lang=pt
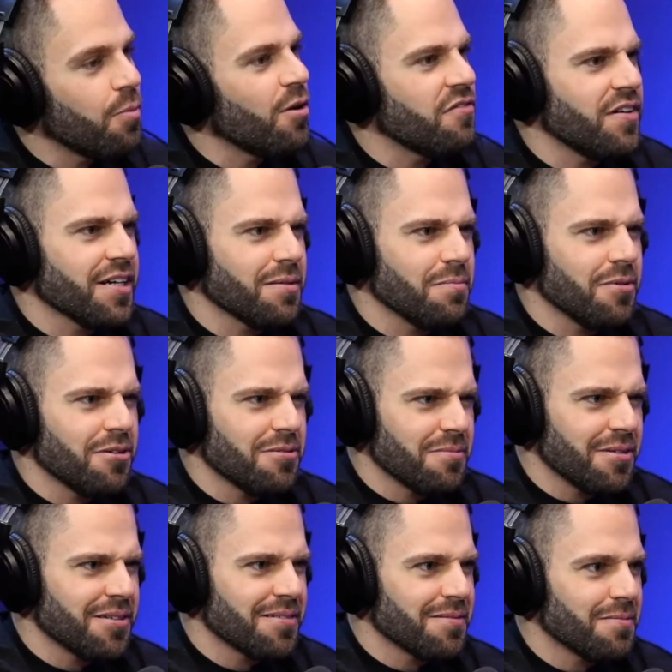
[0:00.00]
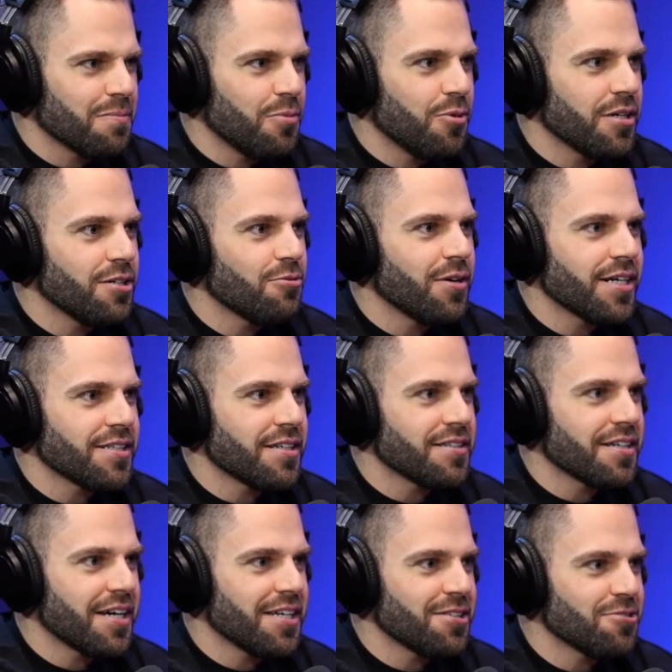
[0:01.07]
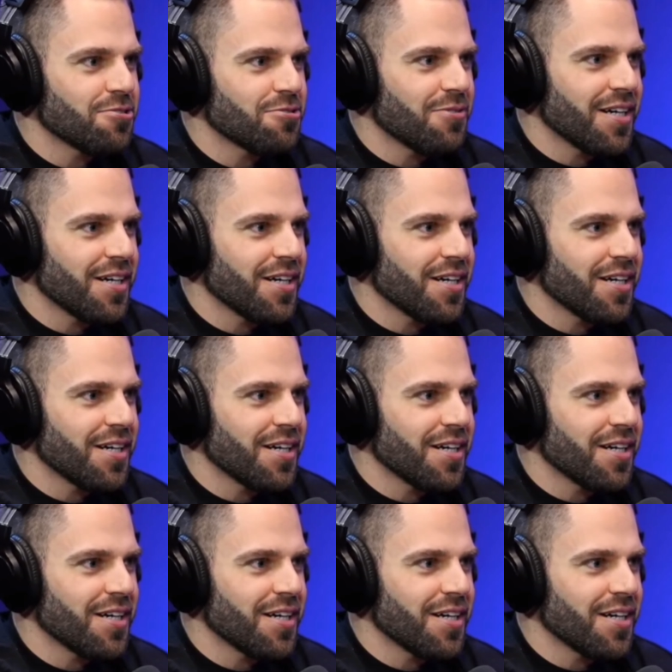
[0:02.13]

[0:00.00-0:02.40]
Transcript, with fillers: Fireball, Porra, Porra, o 43. Congela, não.